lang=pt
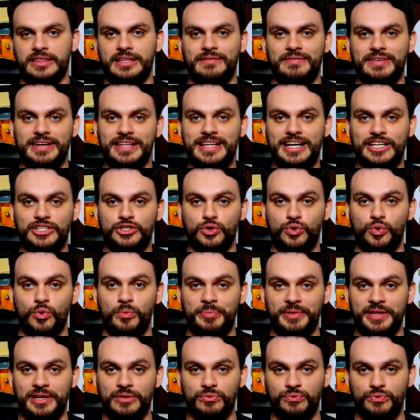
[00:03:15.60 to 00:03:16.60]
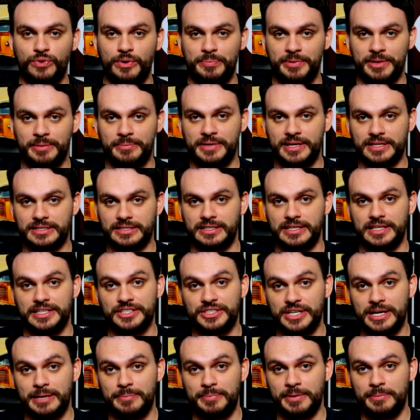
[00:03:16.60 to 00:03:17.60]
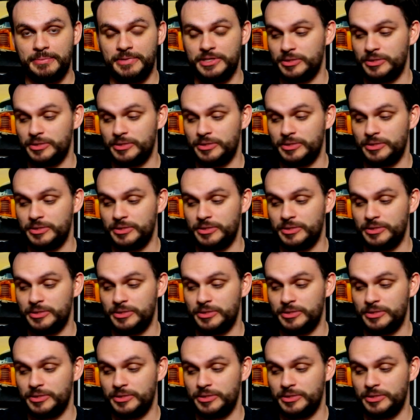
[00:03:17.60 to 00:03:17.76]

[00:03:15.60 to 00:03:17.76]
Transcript: na verdade, eu comprei e não foi para mim. Essa aqui já é para minha